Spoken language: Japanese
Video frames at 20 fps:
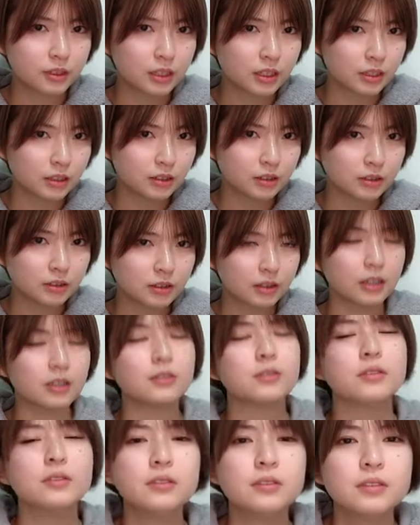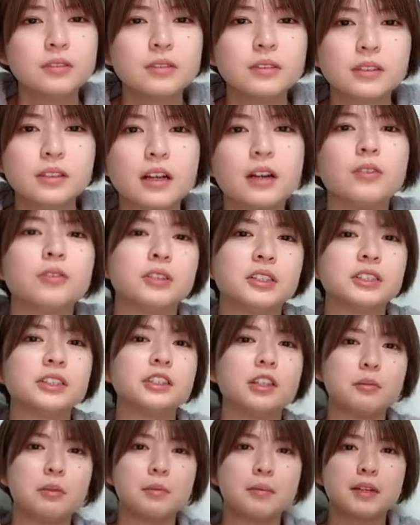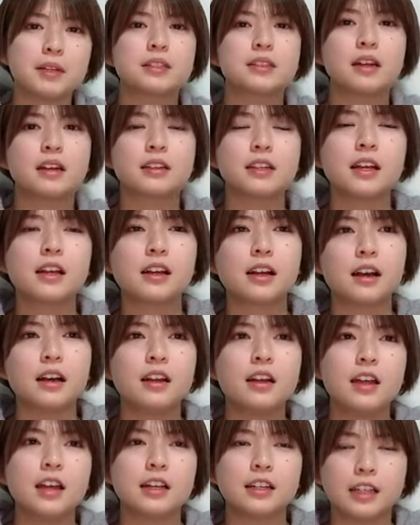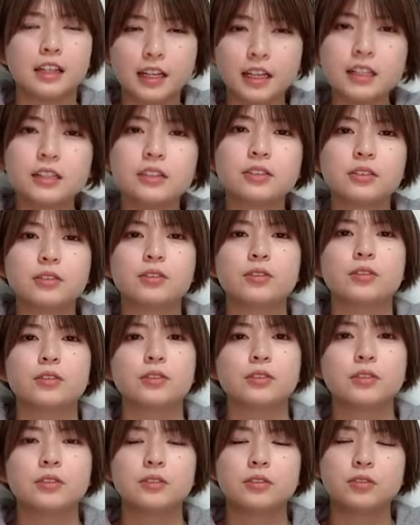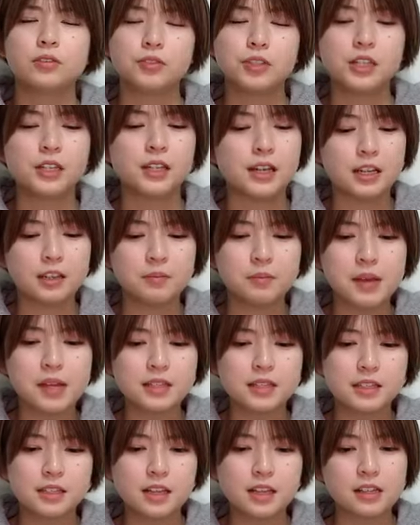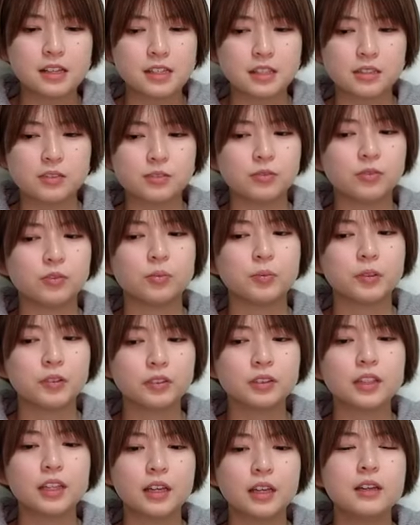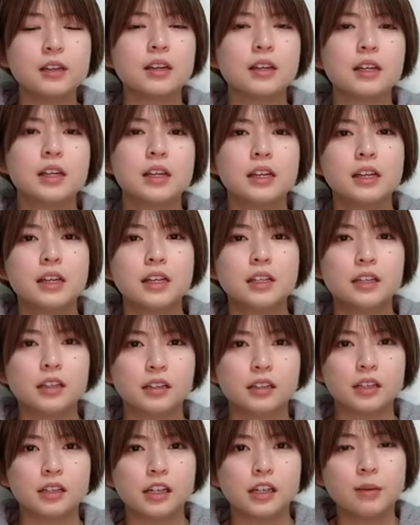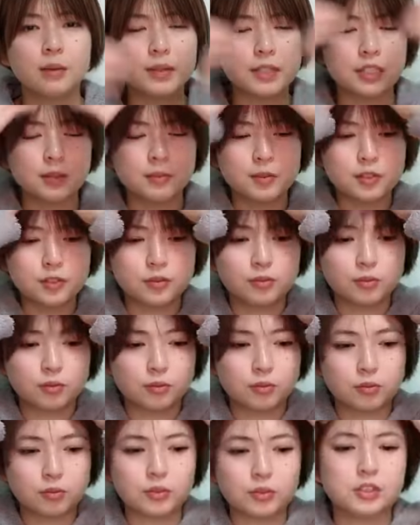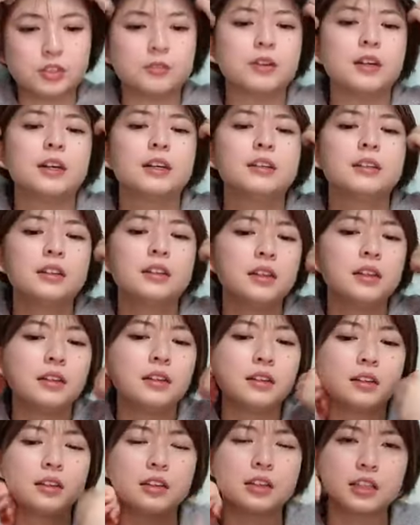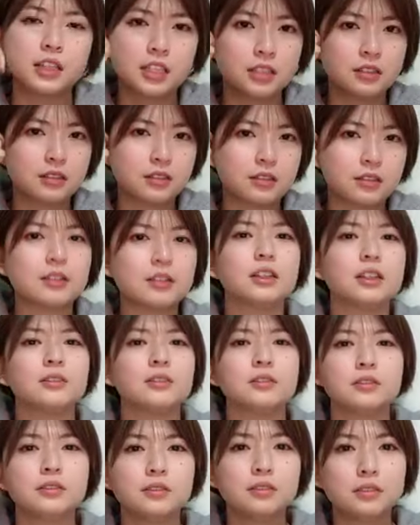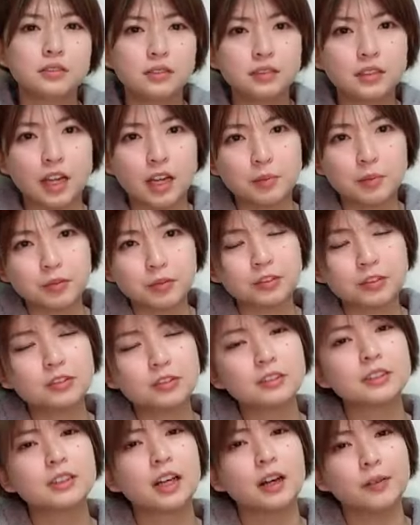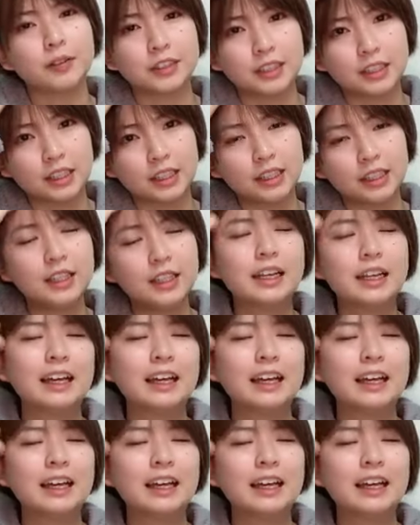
キッっていう顔にしてみましたなんかガラッとどうせならイメージチェンジしようと思ってだから壁車もちょっと今年はキッっていうタイプの壁車で